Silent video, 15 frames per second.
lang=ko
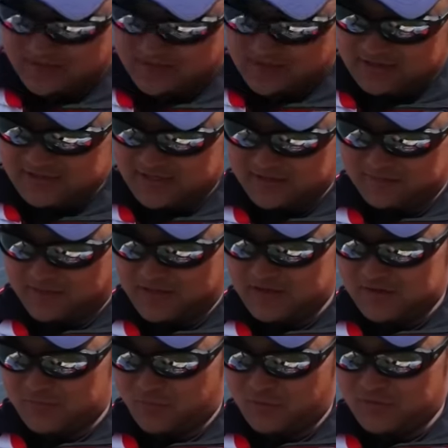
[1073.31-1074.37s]
괜찮은
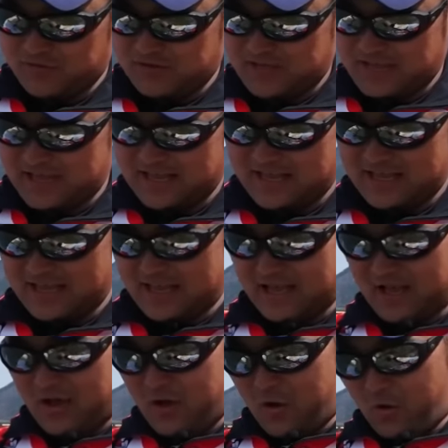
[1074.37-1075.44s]
반응을 보였는데
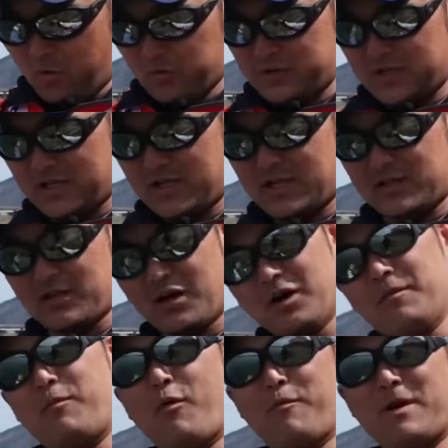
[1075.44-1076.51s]
오후
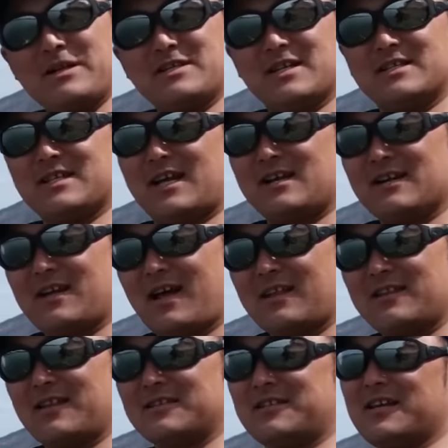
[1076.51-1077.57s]
시간엔는더 폭발적이지 않을까
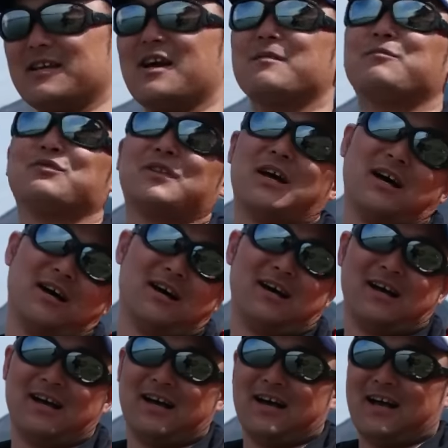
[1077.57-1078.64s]
했는데 생각보다
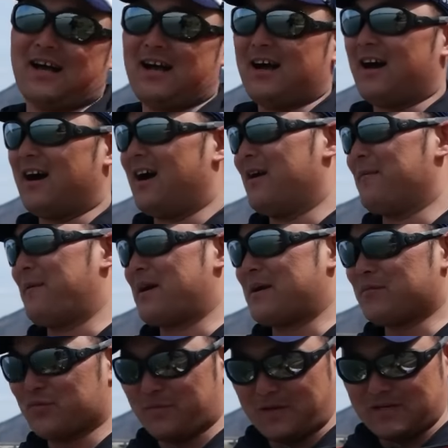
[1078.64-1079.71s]
어,
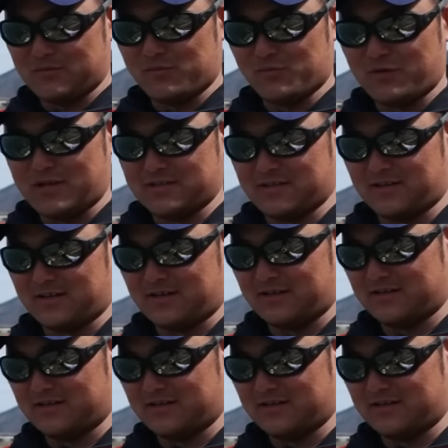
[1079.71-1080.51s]
바람도 많이 불고 해서